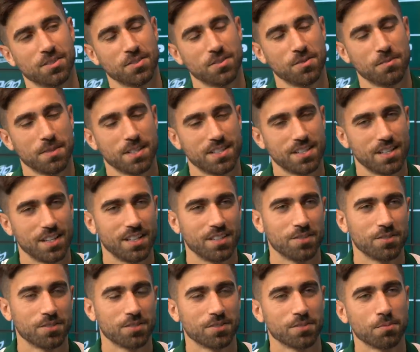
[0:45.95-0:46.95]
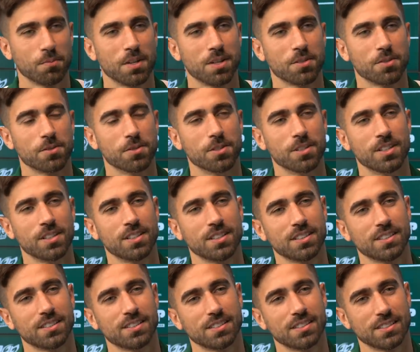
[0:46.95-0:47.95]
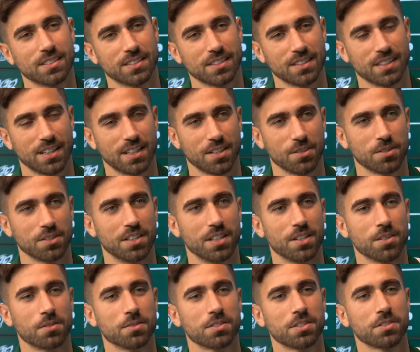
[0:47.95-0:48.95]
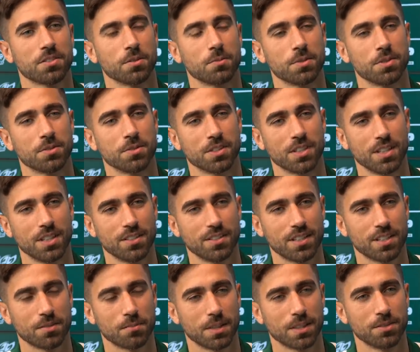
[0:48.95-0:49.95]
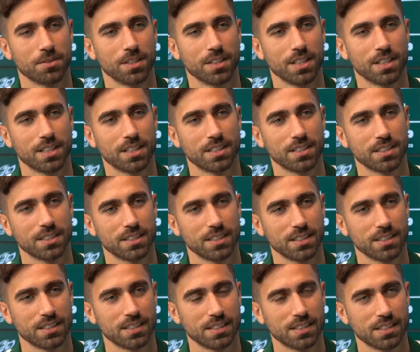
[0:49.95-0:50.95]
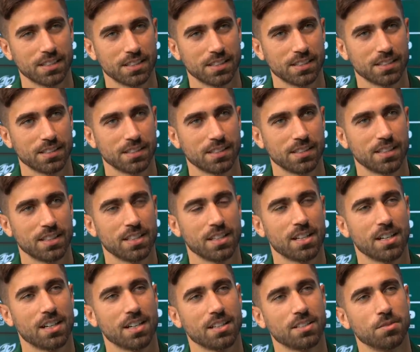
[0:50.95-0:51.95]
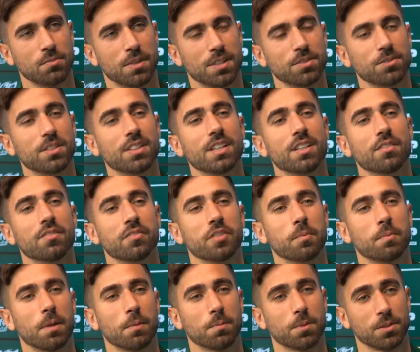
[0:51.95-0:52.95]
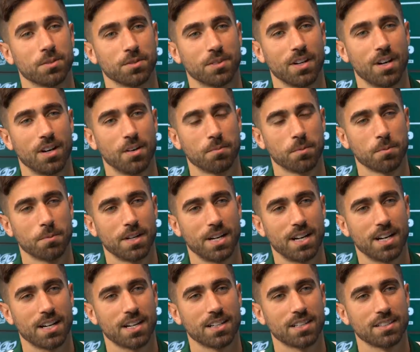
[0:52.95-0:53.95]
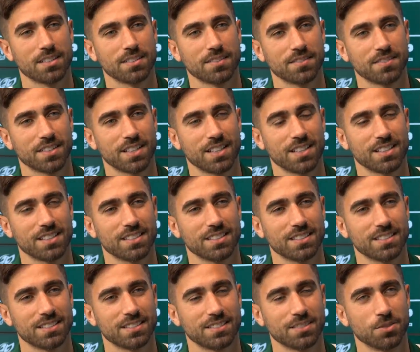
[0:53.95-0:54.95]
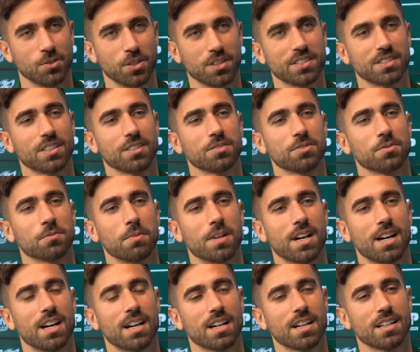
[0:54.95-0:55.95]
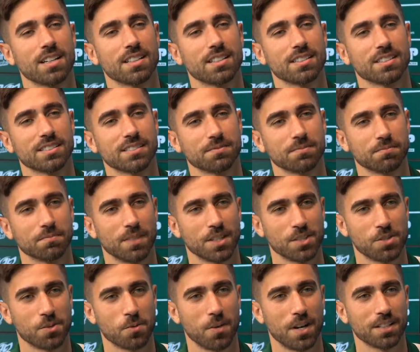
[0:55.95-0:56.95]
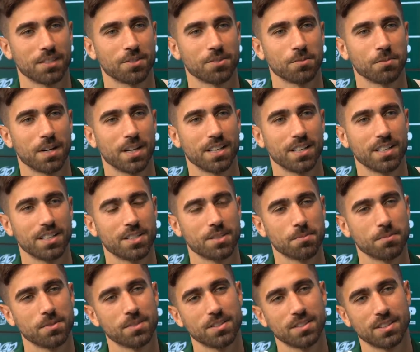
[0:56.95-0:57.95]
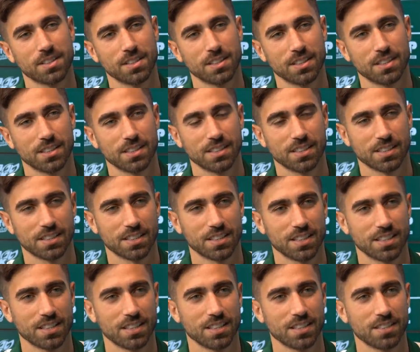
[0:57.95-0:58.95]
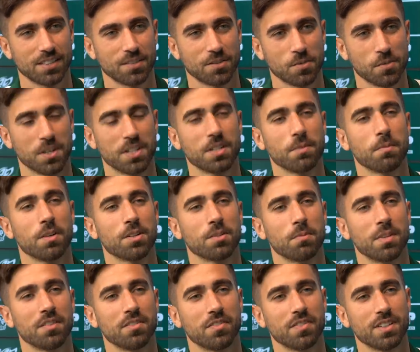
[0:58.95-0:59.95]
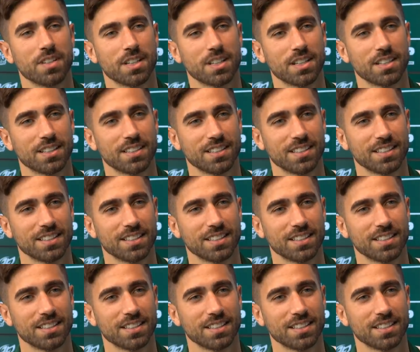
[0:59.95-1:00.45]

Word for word: Comecei no, Bangu, né? rodei alguns clubes no Rio, né? no Madureira. Aí do Madureira eu fui para Portugal, para o Braga, fiquei dois anos no Braga, mais quatro no Marítimo e um ano e meio no Benfica.